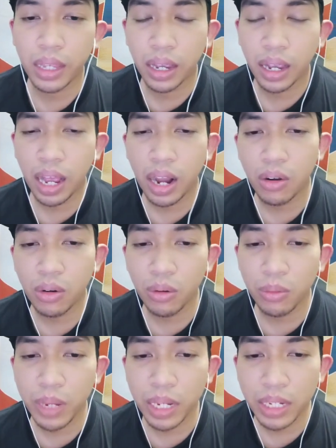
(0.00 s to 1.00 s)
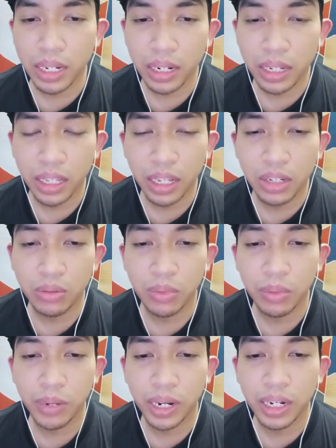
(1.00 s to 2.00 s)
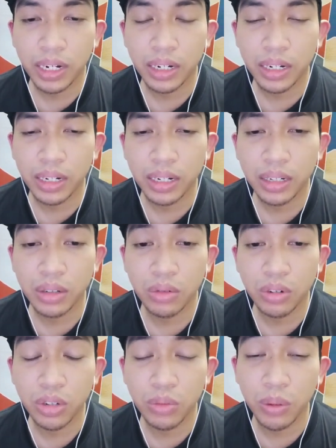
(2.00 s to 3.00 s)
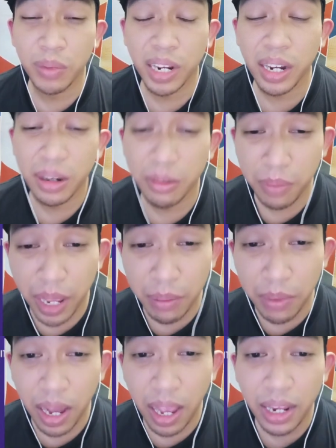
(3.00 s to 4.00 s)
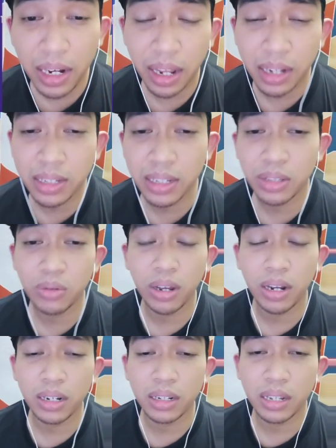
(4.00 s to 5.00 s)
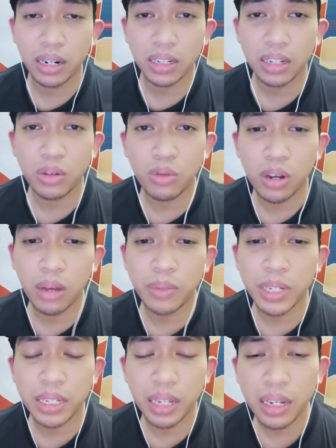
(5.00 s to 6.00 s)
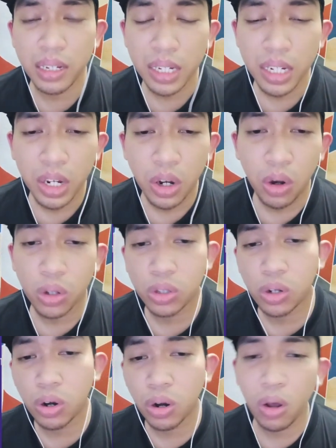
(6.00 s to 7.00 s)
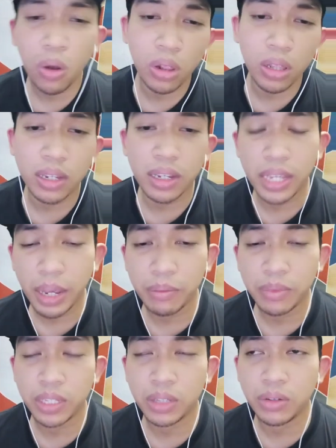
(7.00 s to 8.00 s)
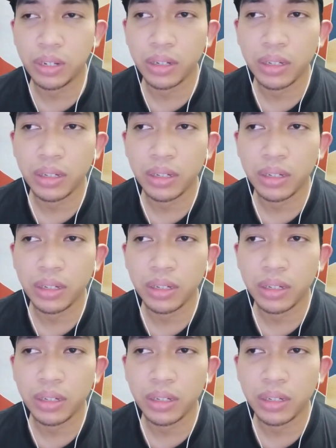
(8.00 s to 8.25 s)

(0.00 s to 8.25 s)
kalau biasanya kita cuma mainin gue cuma mainin playable highlights itu kan terkesan gue nggak bisa control all the game gitu ya